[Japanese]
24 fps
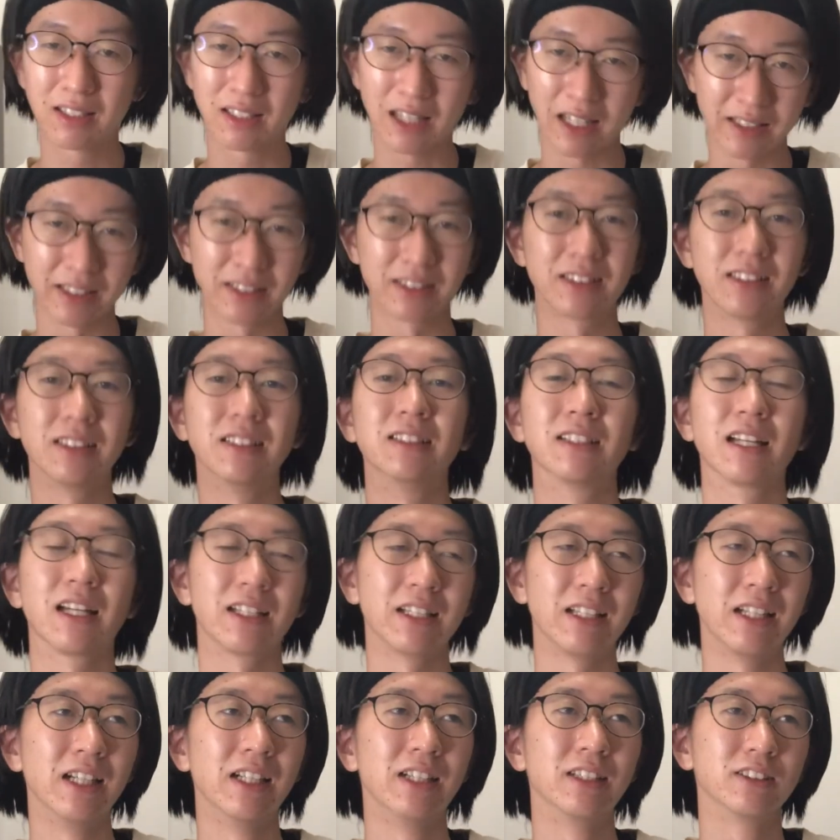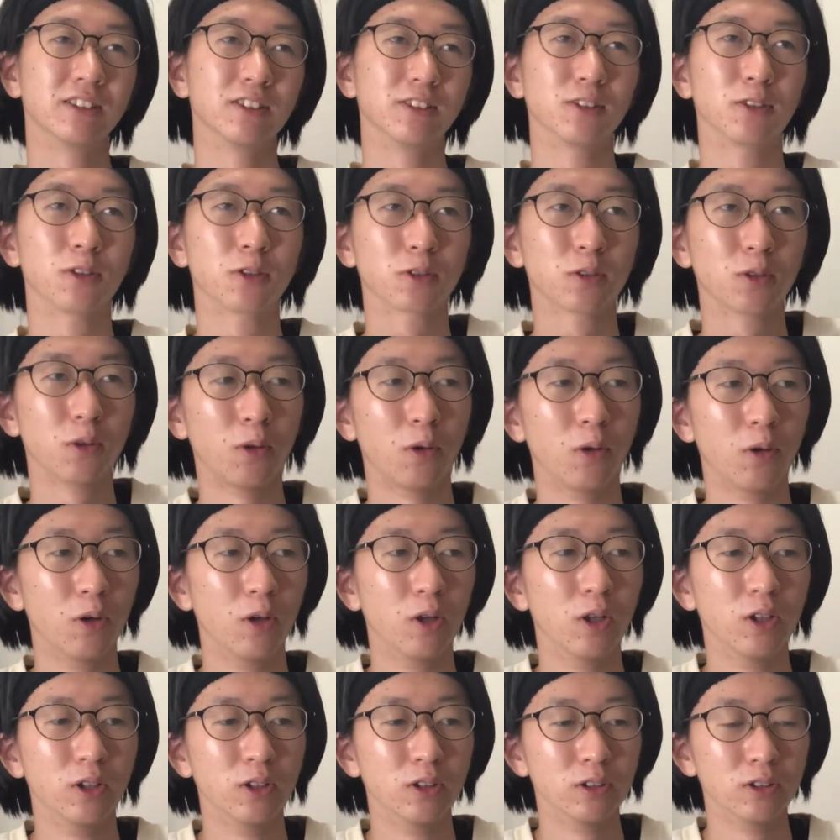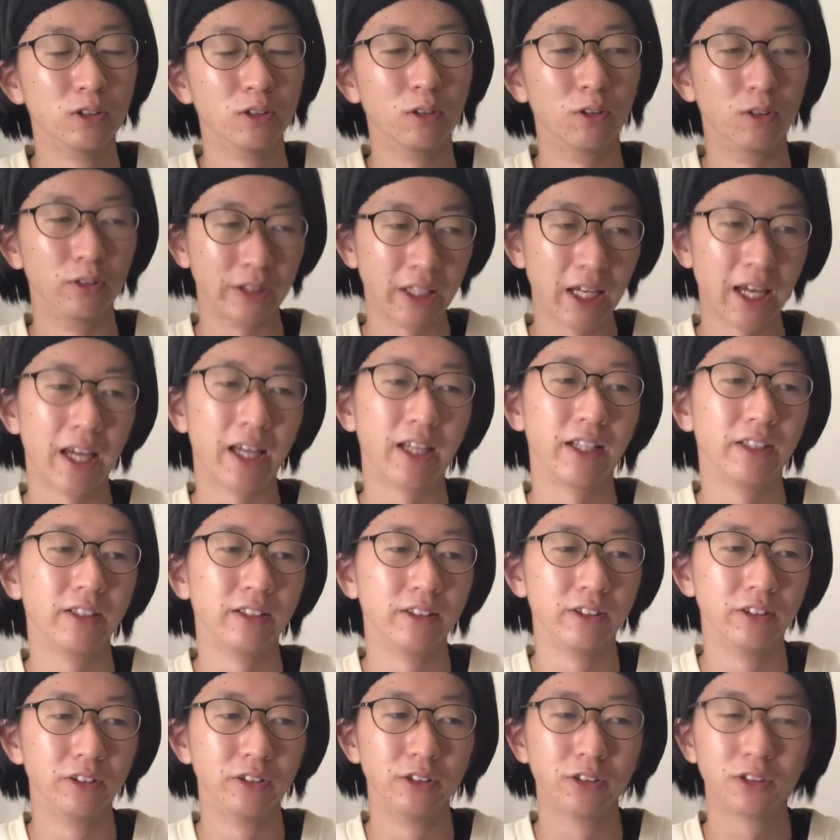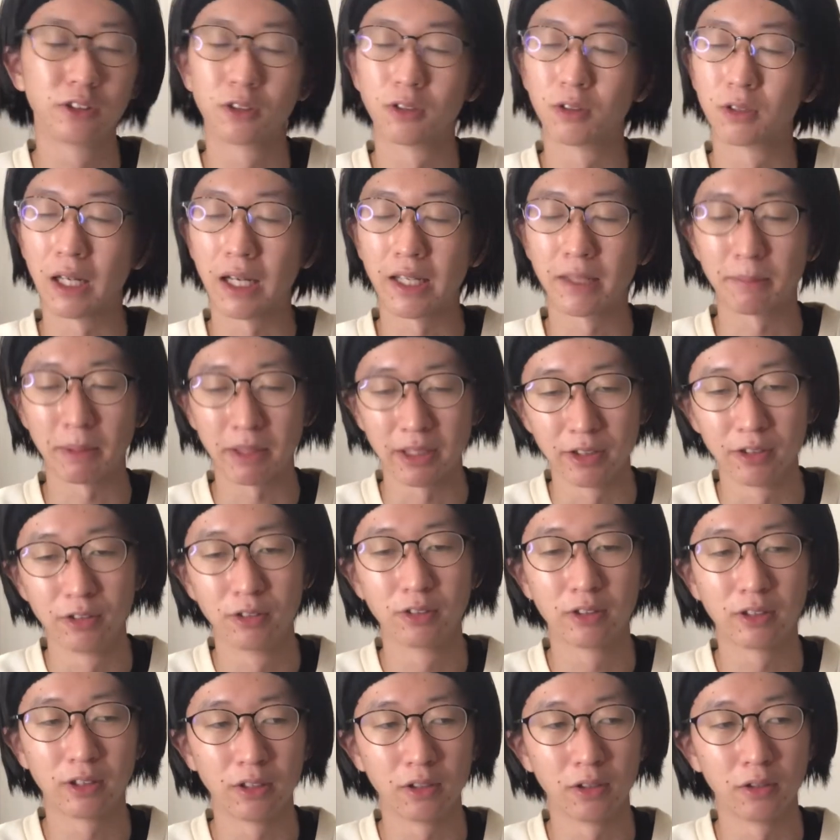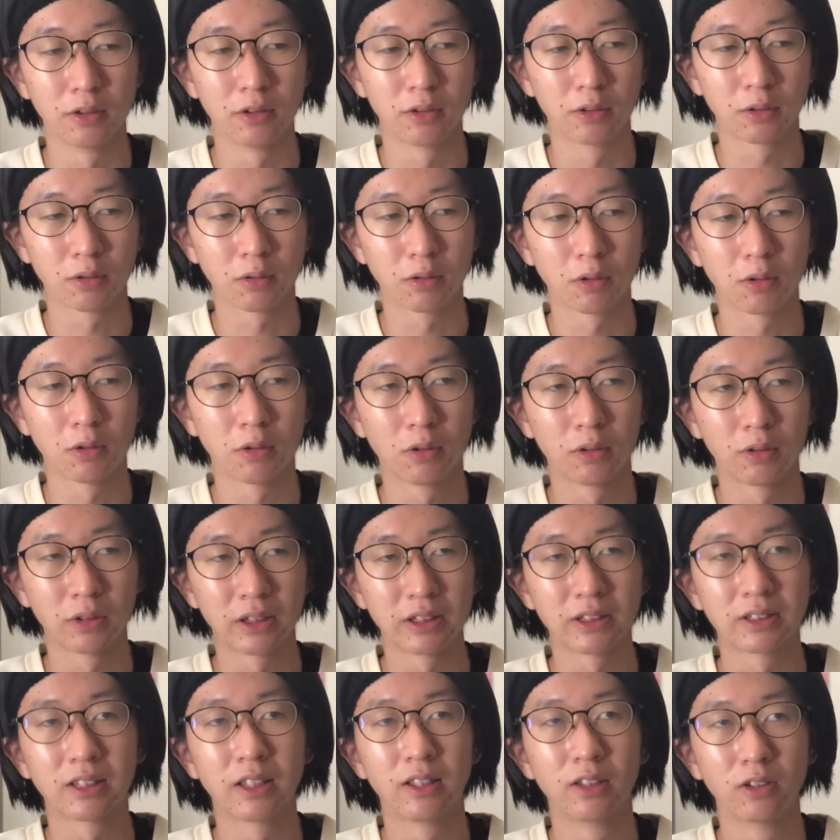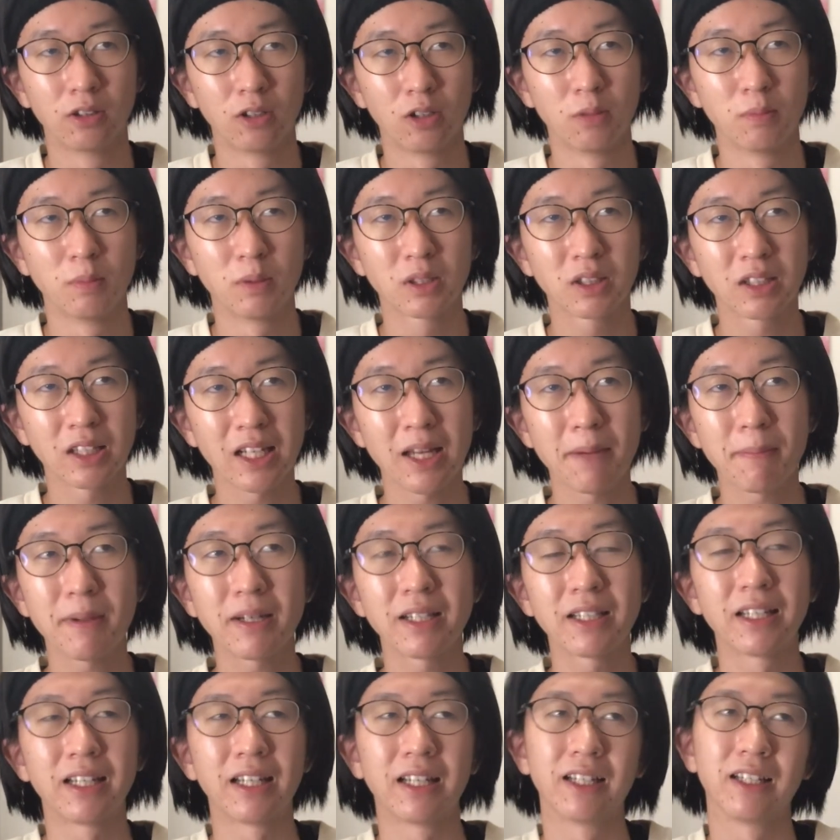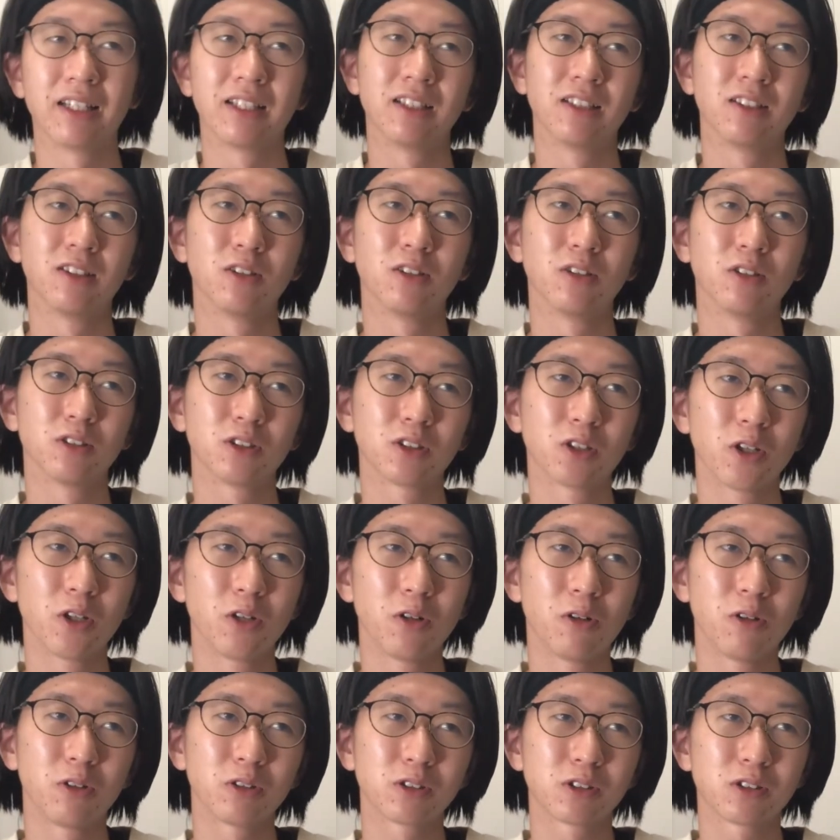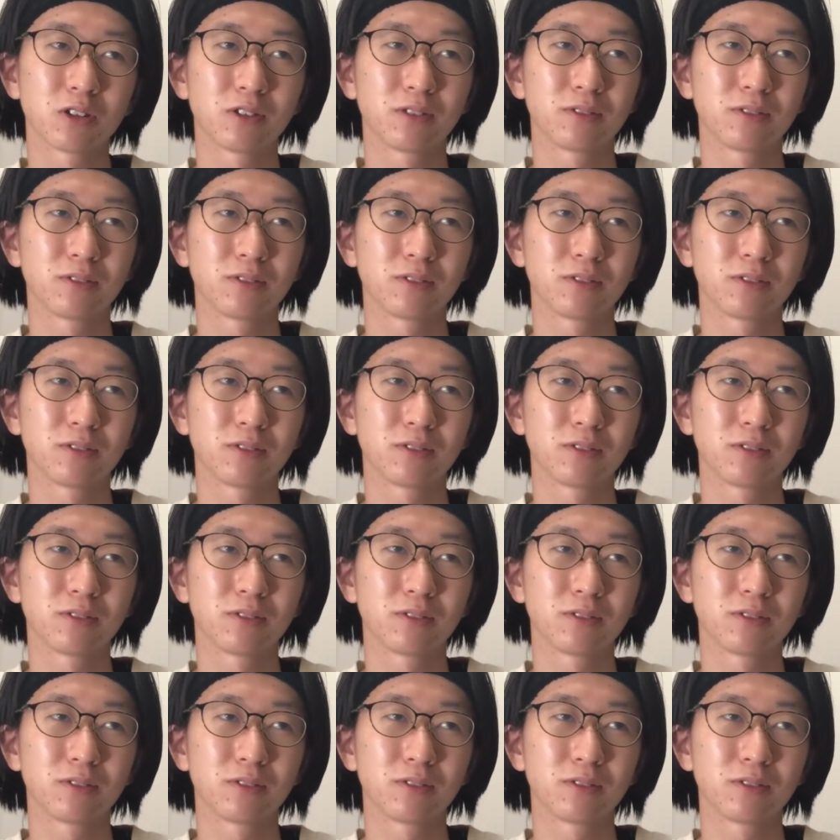悲しんだりすることををね言う人が今いるっていうところですけど僕はやっぱりそれを、